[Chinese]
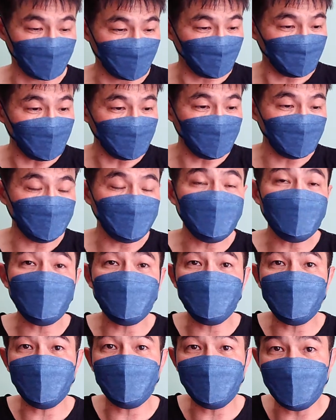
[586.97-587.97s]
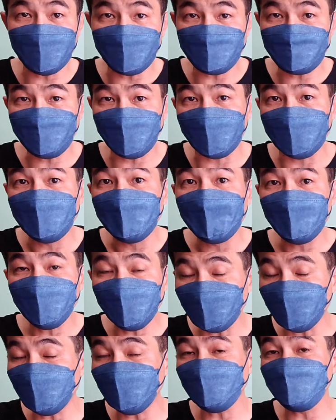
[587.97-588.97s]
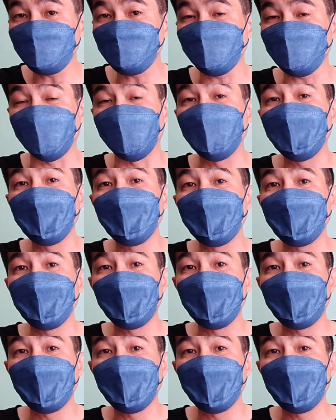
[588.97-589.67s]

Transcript: 你犯了内乱、外传、外患罪，